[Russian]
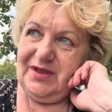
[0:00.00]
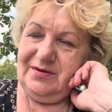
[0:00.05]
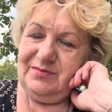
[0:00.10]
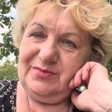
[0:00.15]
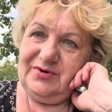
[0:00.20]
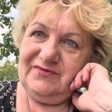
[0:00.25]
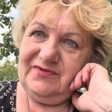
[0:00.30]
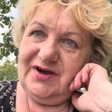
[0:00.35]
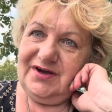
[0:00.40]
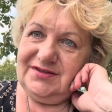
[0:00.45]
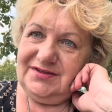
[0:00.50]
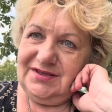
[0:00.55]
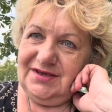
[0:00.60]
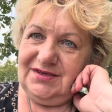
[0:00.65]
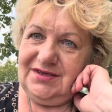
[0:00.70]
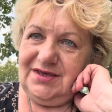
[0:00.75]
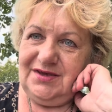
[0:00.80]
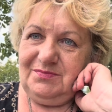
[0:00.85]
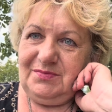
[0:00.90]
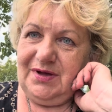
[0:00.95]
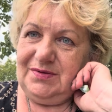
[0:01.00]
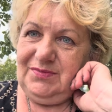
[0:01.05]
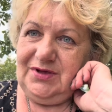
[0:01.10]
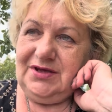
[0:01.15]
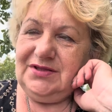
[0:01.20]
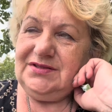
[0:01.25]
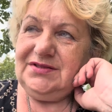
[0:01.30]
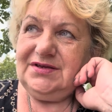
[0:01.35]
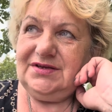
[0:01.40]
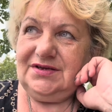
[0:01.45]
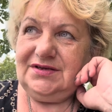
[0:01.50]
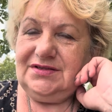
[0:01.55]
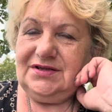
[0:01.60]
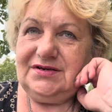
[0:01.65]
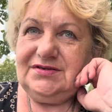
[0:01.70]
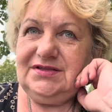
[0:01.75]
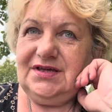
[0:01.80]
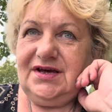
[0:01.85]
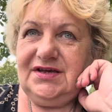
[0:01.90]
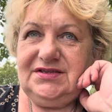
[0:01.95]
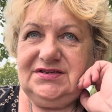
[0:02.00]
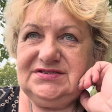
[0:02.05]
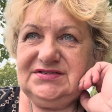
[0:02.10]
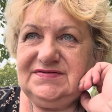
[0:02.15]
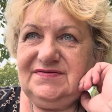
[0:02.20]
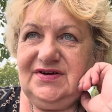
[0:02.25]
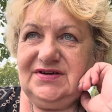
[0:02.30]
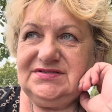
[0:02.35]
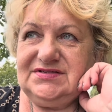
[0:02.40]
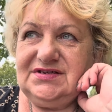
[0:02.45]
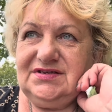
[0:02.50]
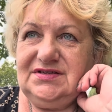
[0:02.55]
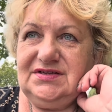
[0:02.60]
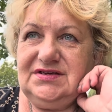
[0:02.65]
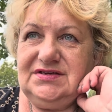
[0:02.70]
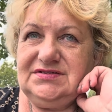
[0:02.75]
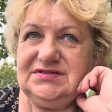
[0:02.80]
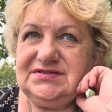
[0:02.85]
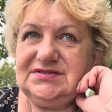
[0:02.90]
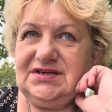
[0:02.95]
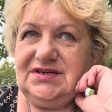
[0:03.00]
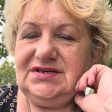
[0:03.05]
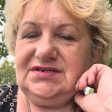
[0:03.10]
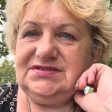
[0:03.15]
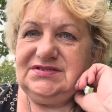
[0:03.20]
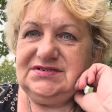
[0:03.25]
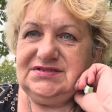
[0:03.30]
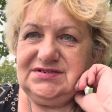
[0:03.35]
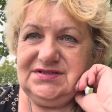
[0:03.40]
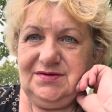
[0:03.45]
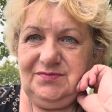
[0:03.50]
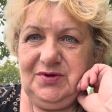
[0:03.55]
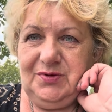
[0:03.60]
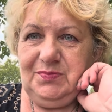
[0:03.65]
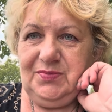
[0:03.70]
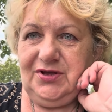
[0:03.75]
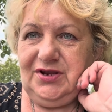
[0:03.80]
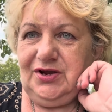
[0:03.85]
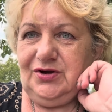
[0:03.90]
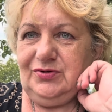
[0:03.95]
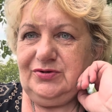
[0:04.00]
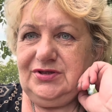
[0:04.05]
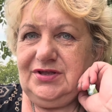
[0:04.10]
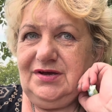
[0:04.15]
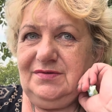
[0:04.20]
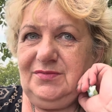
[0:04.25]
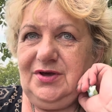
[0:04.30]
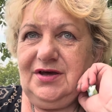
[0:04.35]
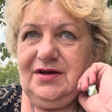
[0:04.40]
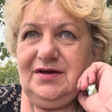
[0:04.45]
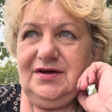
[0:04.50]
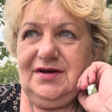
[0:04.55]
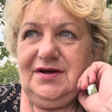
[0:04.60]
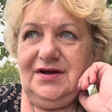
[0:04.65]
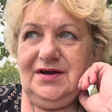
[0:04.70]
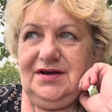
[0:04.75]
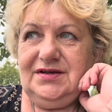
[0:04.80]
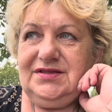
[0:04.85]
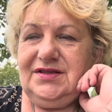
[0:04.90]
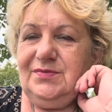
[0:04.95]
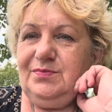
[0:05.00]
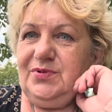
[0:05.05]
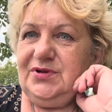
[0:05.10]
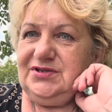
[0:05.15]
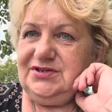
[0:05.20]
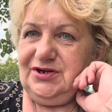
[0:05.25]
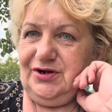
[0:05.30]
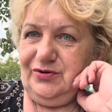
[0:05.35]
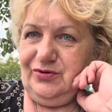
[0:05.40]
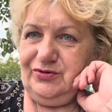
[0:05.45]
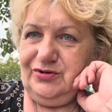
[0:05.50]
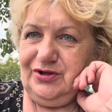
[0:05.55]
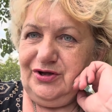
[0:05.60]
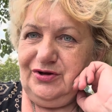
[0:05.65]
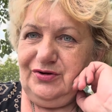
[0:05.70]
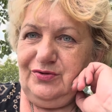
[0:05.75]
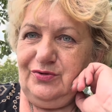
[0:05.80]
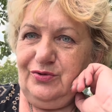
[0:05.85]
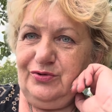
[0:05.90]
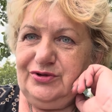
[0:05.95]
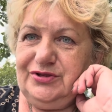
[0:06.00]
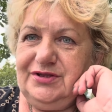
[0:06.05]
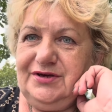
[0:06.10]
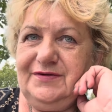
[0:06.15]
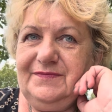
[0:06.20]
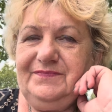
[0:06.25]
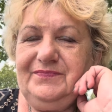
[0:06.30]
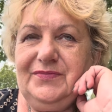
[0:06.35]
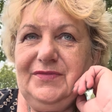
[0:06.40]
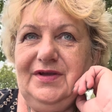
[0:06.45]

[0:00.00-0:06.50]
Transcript: Бывают такие моменты, иногда они связаны с кризисными периодами, это определенные годы.